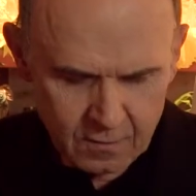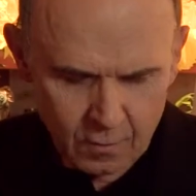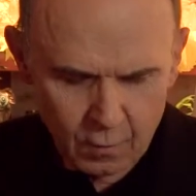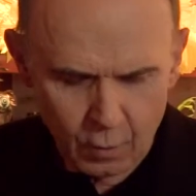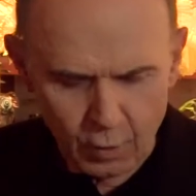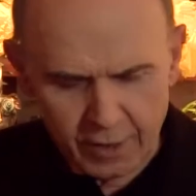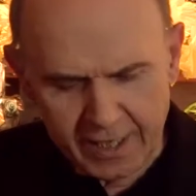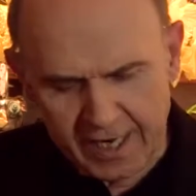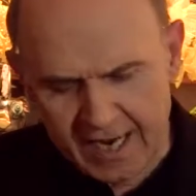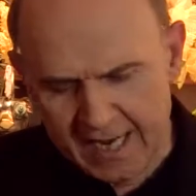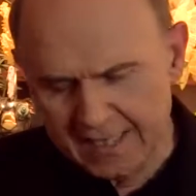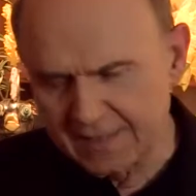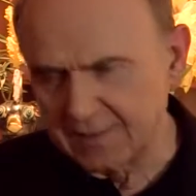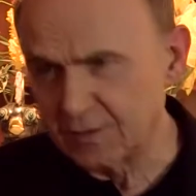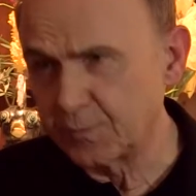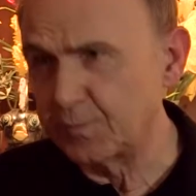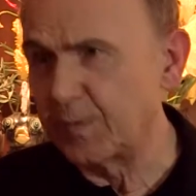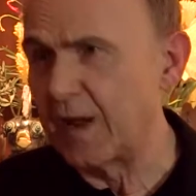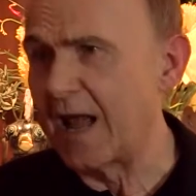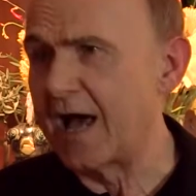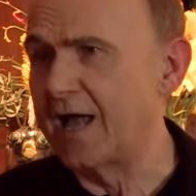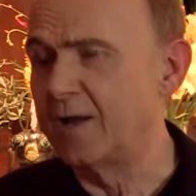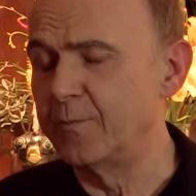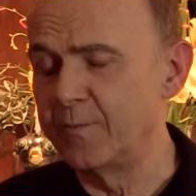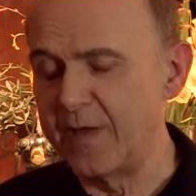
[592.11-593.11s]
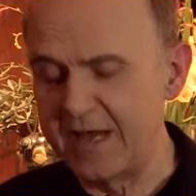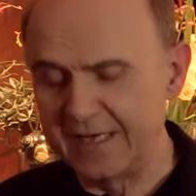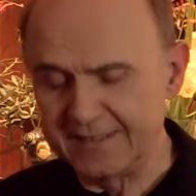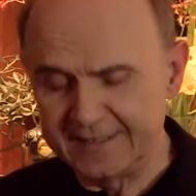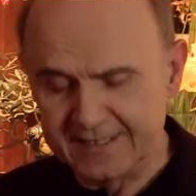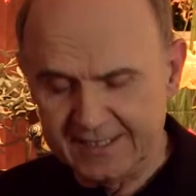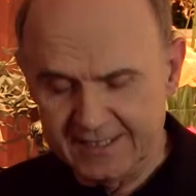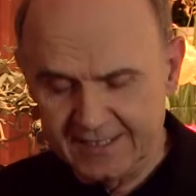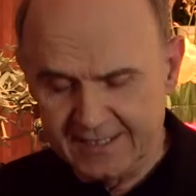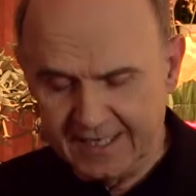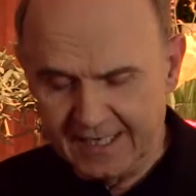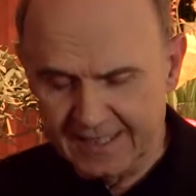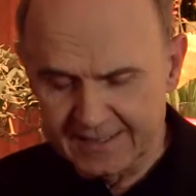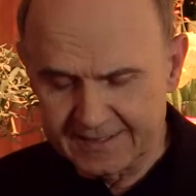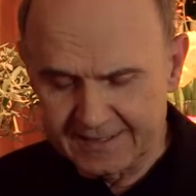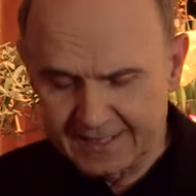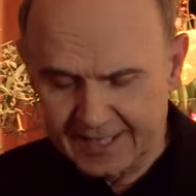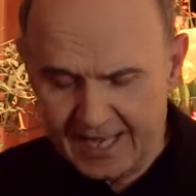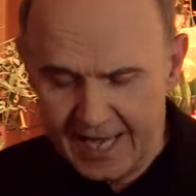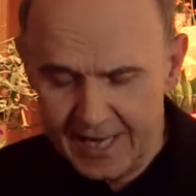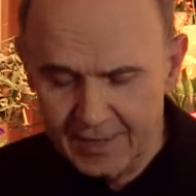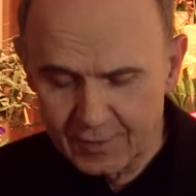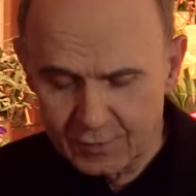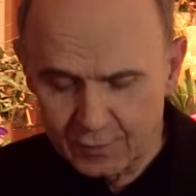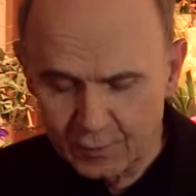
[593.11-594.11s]
oder ganz planmäßig
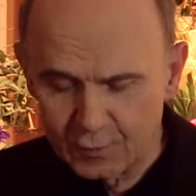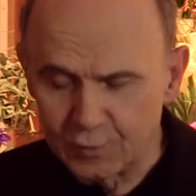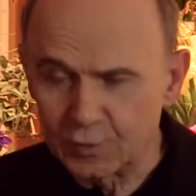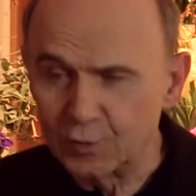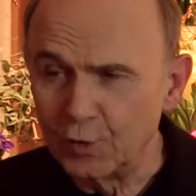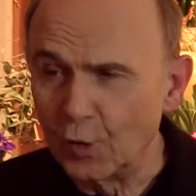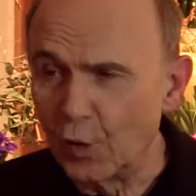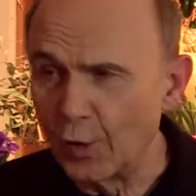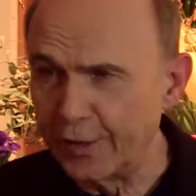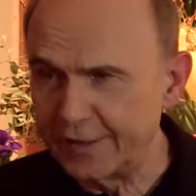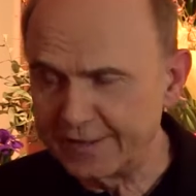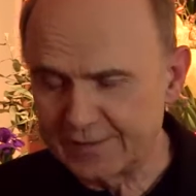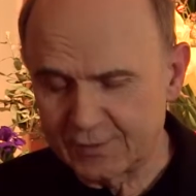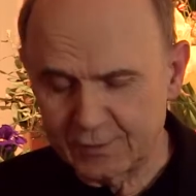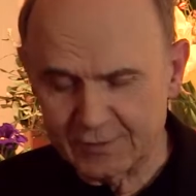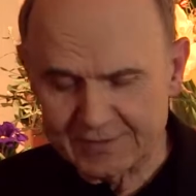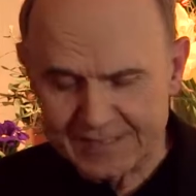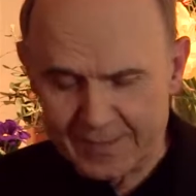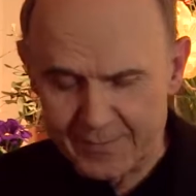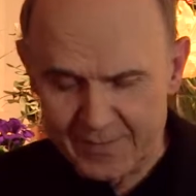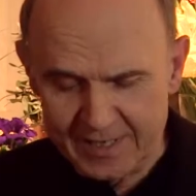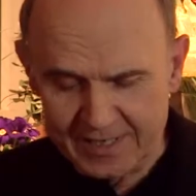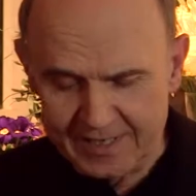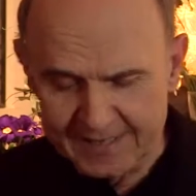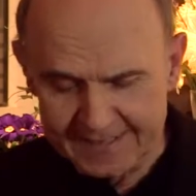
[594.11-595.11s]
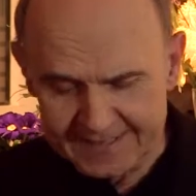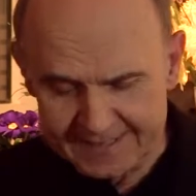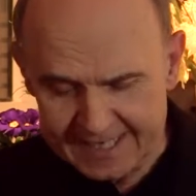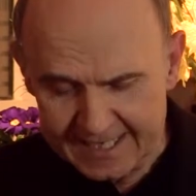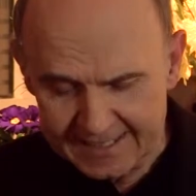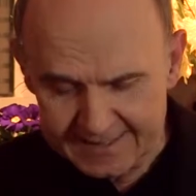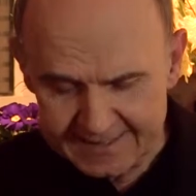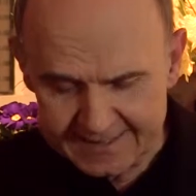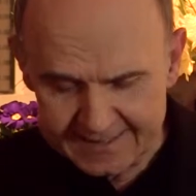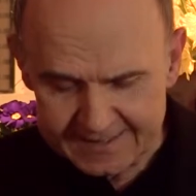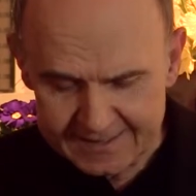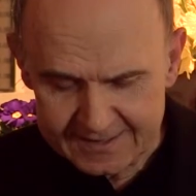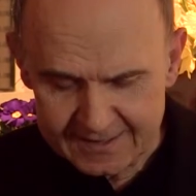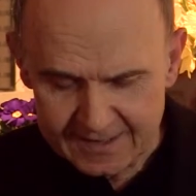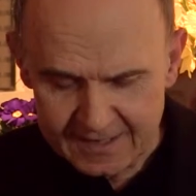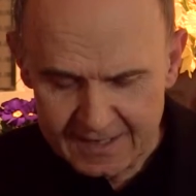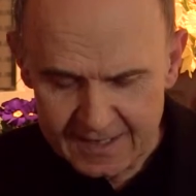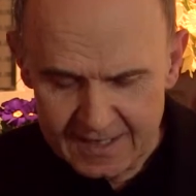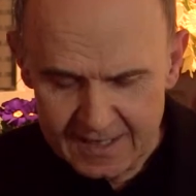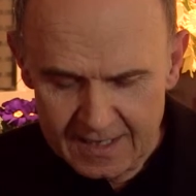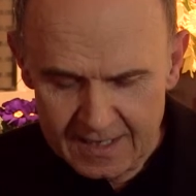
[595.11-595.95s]
getrennt und neu zusammengesetzt.